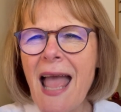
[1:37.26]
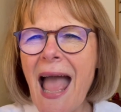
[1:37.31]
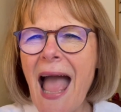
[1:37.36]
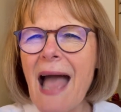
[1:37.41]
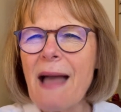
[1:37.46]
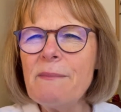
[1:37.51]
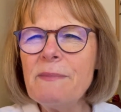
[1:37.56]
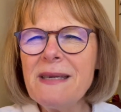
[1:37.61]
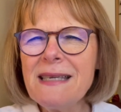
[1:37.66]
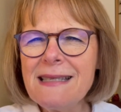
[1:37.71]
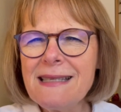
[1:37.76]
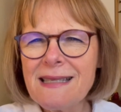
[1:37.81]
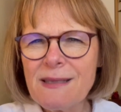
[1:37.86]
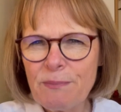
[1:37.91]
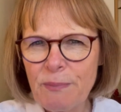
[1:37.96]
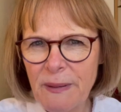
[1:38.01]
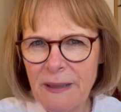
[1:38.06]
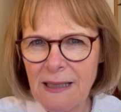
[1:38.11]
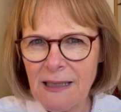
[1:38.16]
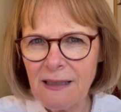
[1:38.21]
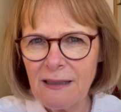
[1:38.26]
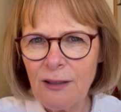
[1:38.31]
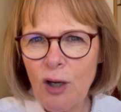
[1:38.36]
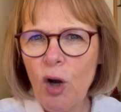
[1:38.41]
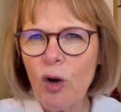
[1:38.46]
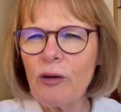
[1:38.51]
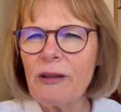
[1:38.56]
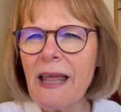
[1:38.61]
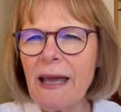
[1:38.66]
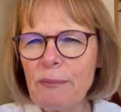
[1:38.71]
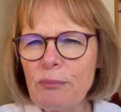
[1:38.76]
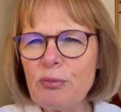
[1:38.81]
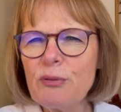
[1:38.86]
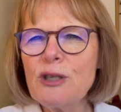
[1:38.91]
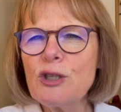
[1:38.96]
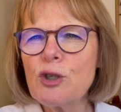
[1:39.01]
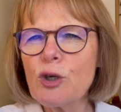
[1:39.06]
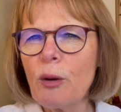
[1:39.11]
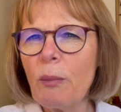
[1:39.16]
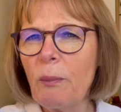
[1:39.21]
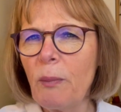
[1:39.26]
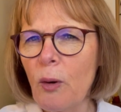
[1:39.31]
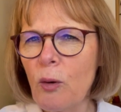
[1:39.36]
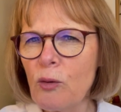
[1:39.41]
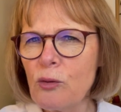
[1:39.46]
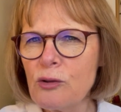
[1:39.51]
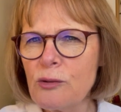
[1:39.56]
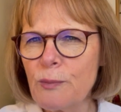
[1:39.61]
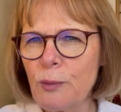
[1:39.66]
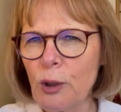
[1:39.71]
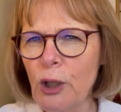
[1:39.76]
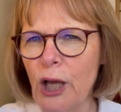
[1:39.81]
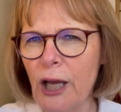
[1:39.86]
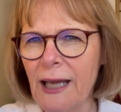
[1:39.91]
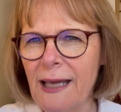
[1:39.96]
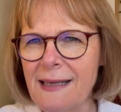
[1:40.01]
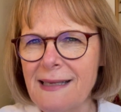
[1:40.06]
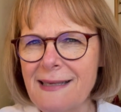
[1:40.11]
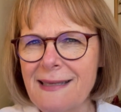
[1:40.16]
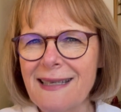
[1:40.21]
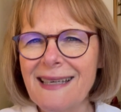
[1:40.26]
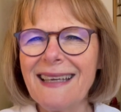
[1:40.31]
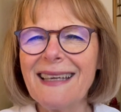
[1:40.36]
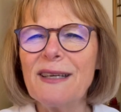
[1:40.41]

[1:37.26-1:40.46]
À midi pile, on appuie sur pause pour le reste